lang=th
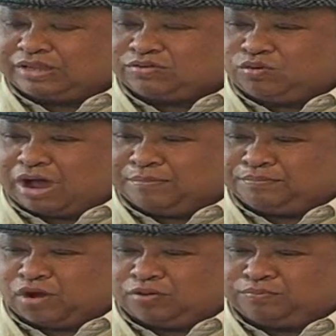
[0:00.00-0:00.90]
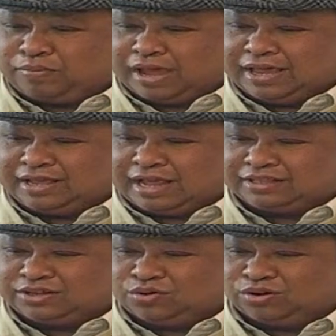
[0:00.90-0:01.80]
วรรษความปลอดภัยกา
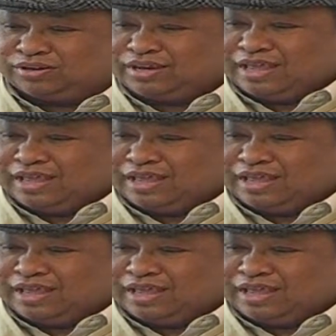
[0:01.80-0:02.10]
รถนน